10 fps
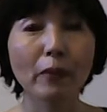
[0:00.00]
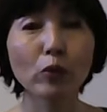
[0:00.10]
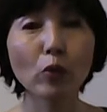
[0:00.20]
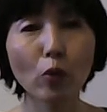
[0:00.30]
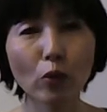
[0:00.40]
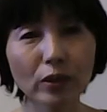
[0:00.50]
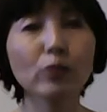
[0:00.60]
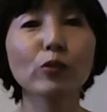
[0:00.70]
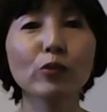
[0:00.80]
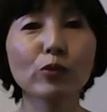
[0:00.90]
どうせ
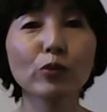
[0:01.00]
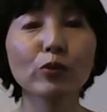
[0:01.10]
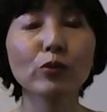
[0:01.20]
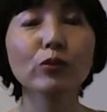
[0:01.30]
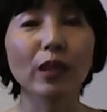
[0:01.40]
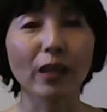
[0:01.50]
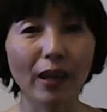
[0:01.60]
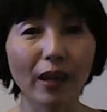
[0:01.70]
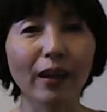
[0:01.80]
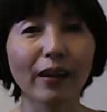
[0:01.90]
想像するな
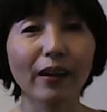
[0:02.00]
ら